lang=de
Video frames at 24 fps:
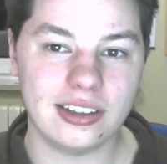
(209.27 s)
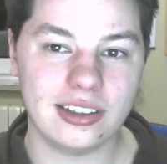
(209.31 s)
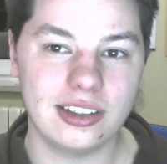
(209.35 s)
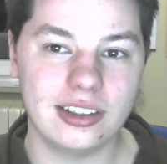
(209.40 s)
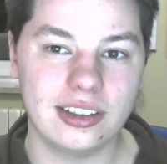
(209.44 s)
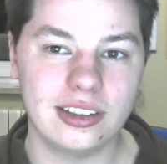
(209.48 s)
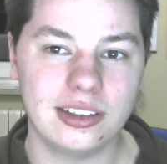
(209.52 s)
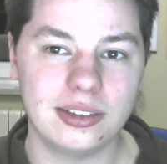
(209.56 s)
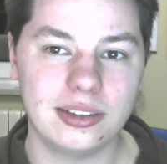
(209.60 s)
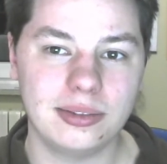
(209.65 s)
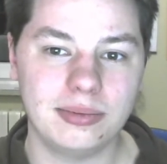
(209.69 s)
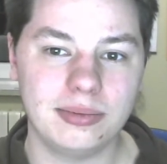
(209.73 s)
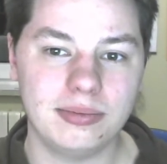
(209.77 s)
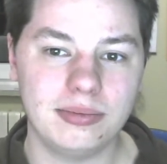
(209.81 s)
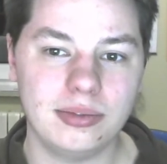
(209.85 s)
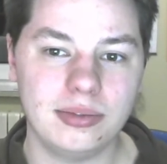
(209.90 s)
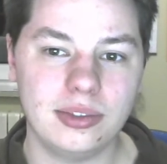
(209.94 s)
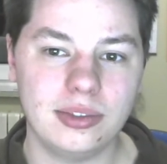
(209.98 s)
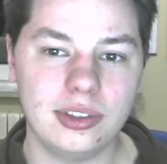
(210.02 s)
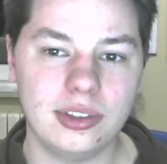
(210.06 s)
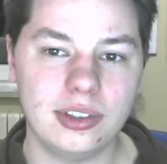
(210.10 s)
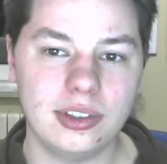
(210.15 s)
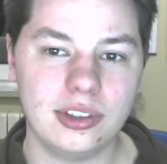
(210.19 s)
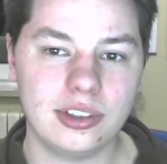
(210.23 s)
Äh,
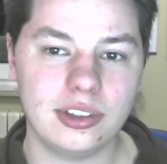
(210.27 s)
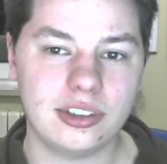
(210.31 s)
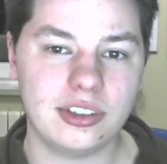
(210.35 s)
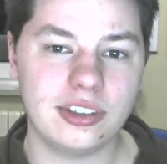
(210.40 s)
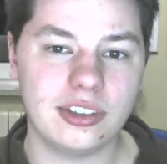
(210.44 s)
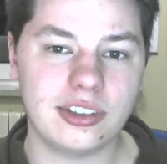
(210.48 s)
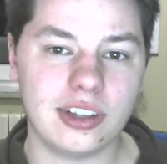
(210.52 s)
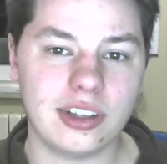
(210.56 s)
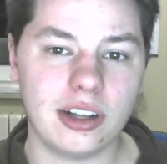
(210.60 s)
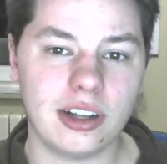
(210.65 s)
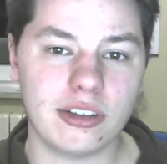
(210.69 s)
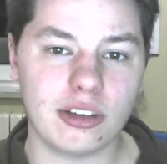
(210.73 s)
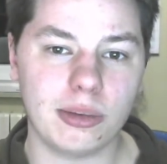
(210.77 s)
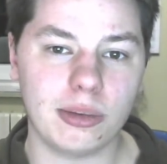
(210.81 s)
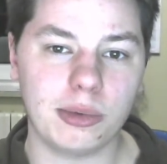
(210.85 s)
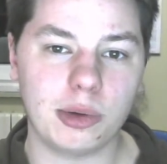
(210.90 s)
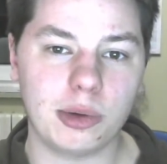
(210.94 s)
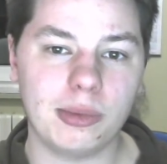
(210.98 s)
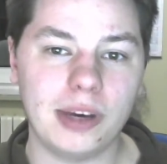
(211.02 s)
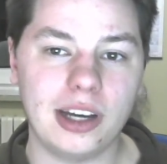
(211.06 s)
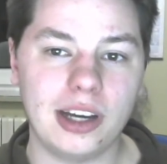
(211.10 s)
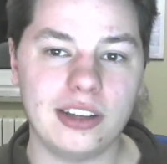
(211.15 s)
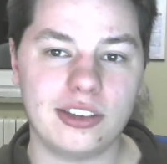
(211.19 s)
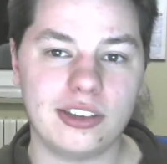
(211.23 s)
es ist, als ob ich
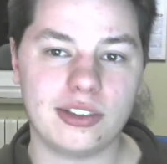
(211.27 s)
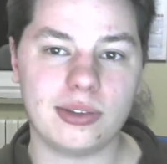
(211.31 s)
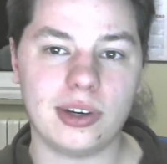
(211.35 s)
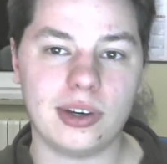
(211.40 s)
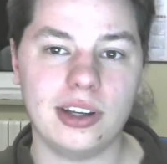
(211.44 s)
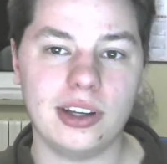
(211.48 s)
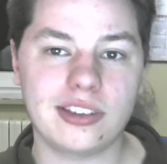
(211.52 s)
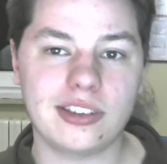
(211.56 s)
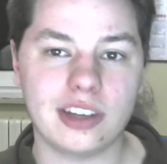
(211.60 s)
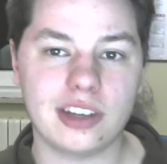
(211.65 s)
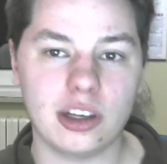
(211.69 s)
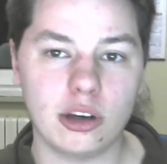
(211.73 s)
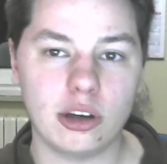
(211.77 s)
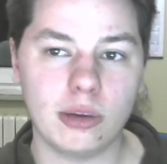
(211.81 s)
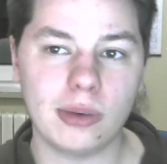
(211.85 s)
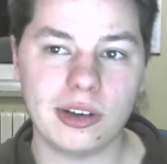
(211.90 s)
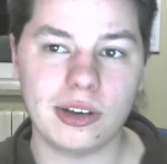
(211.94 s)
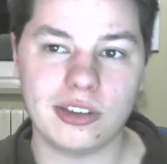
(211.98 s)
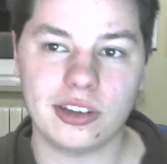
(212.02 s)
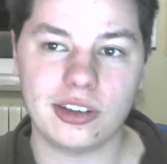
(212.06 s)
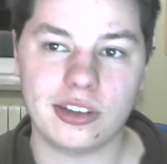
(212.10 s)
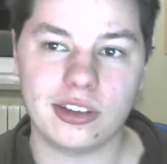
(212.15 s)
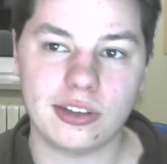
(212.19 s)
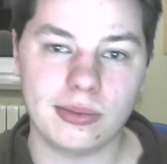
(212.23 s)
mir eins zu eins
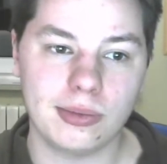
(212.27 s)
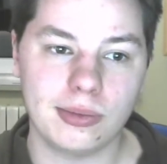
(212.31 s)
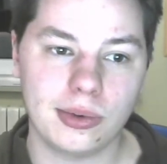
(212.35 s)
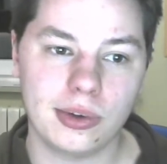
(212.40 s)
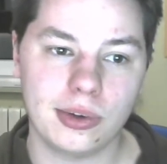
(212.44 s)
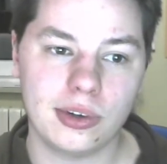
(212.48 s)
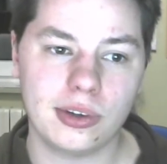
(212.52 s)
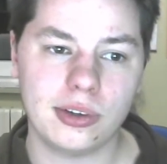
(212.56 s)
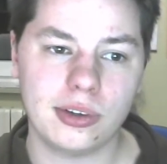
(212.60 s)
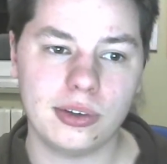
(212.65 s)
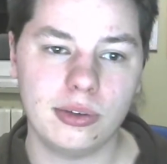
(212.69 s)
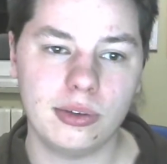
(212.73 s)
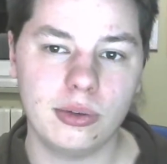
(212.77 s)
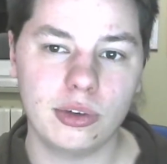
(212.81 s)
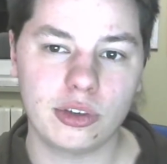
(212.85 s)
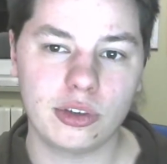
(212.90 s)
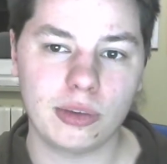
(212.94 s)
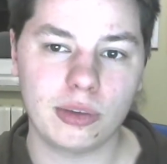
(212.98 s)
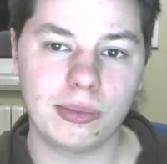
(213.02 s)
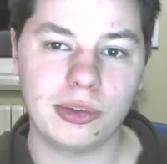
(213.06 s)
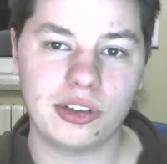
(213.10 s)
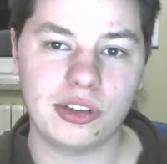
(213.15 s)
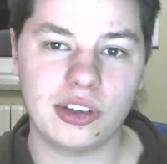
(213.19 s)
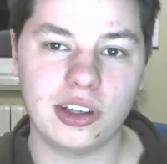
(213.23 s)
gegenübersetzen würde. Nur so
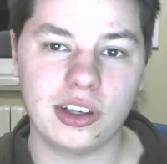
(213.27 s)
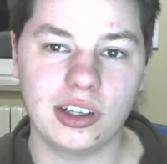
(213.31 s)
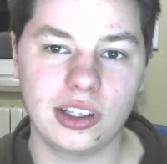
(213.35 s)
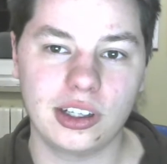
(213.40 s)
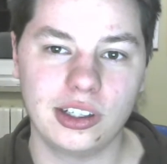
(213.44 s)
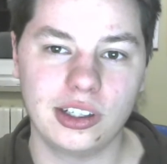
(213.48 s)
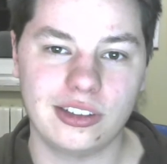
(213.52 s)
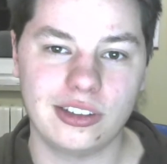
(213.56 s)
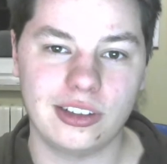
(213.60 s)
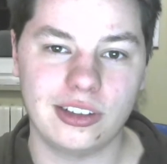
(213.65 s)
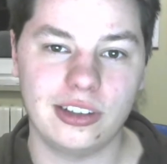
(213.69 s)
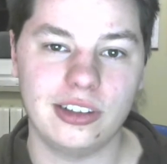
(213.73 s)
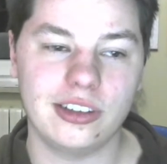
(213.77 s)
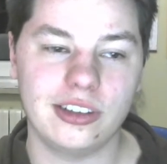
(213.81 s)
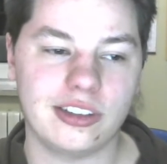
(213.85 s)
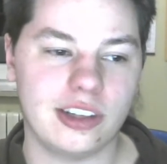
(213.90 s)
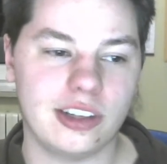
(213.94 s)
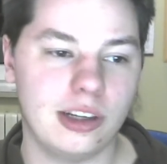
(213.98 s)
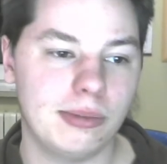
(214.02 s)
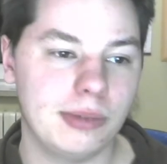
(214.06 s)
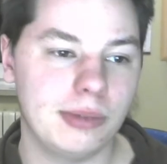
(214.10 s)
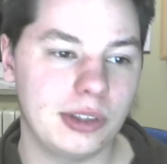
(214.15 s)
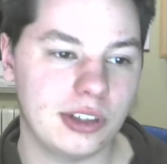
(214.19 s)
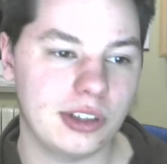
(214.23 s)
ein bisschen Grieseln ist
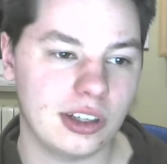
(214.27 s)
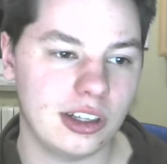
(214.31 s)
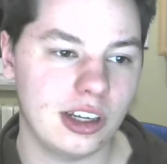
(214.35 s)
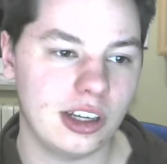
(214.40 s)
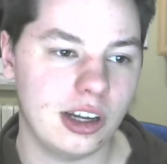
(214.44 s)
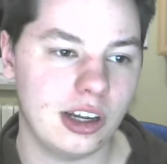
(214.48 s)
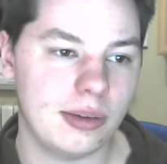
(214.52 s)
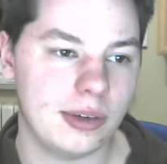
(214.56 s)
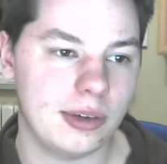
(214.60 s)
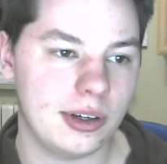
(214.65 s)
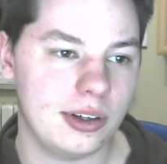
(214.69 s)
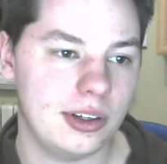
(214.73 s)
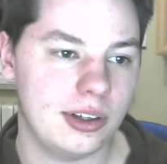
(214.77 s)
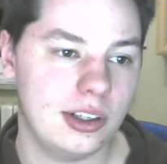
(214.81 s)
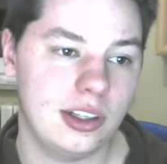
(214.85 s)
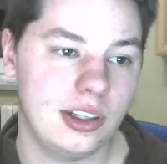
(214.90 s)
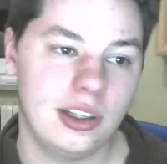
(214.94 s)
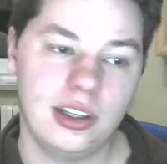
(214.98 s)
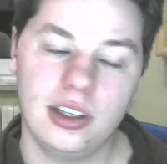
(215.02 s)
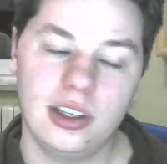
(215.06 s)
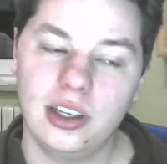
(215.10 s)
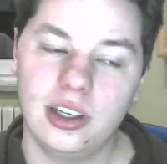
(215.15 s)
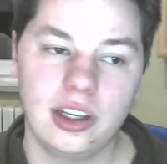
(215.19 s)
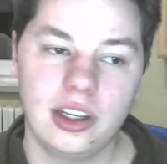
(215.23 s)
halt mit drin, aber
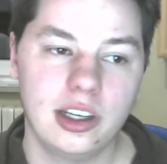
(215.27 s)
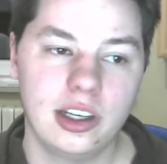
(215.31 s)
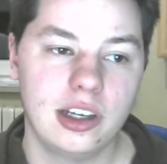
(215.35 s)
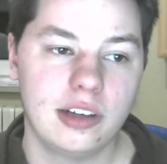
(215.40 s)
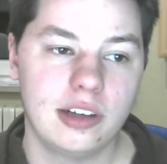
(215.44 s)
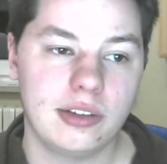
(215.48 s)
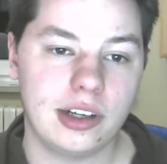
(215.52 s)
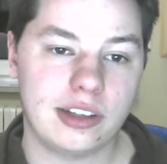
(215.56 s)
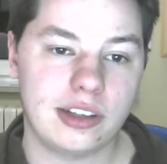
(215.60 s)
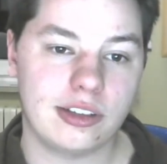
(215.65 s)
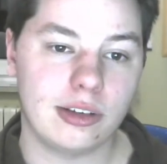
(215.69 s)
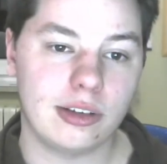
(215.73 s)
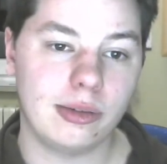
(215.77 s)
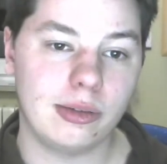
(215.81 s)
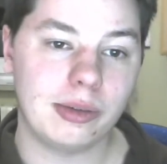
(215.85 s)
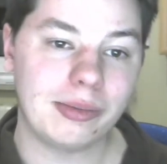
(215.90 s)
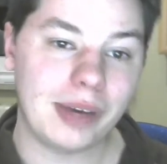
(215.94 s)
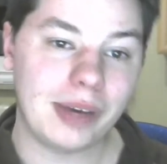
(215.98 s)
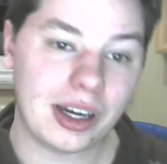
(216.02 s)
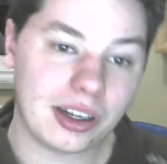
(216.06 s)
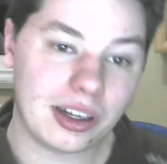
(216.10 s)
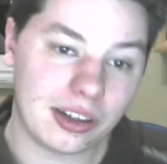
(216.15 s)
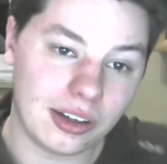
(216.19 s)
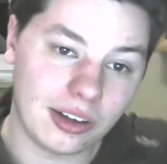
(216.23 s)
was soll man
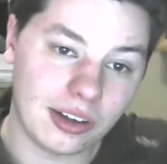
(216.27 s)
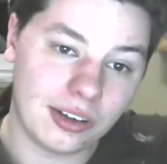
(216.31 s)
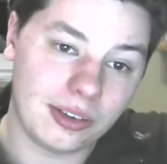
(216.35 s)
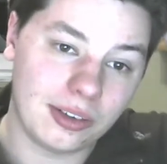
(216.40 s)
machen, ne?